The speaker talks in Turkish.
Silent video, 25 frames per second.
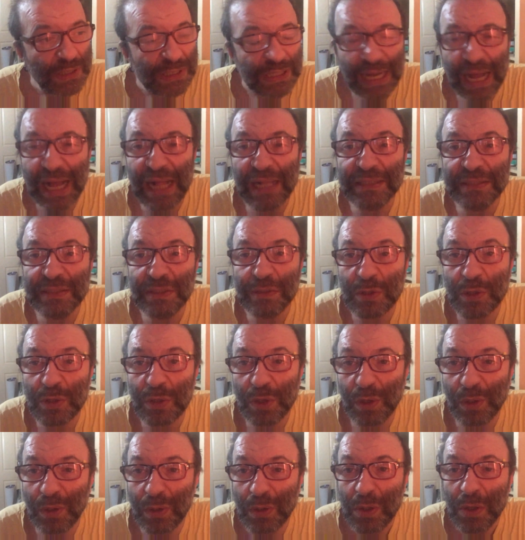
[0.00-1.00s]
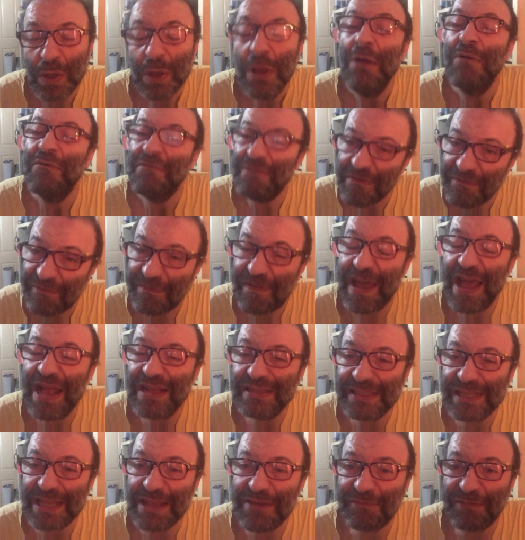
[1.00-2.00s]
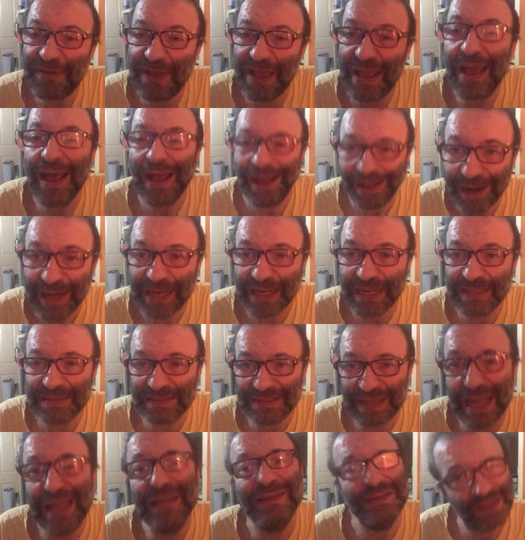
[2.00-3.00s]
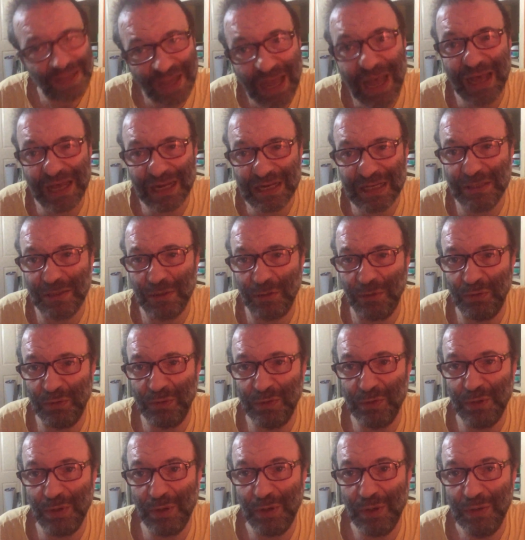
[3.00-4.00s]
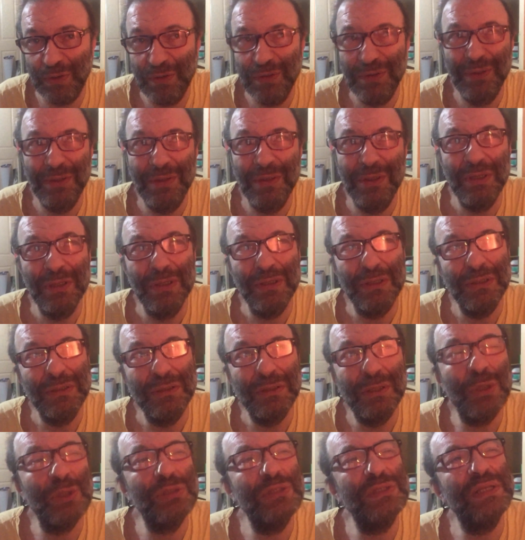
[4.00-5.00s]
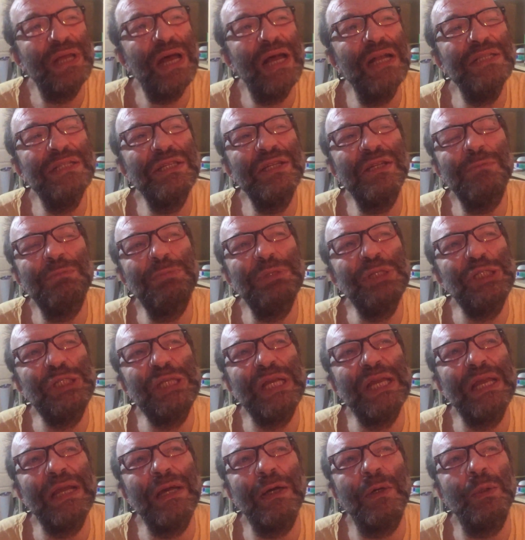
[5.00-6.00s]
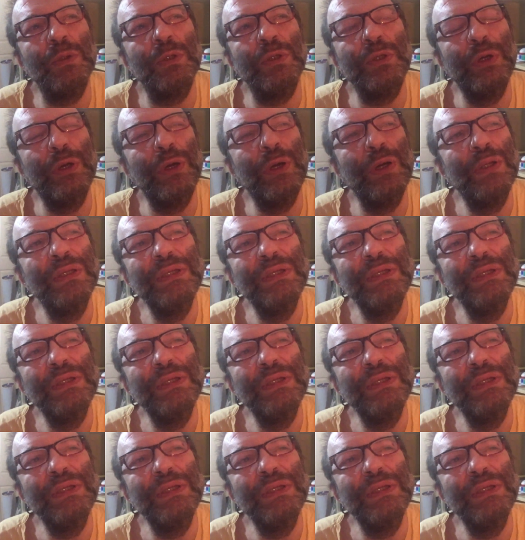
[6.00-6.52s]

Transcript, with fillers: kaldırıyor ve felsefe hakikaten tarih oluyor. Nostaljik bir şey oluyor.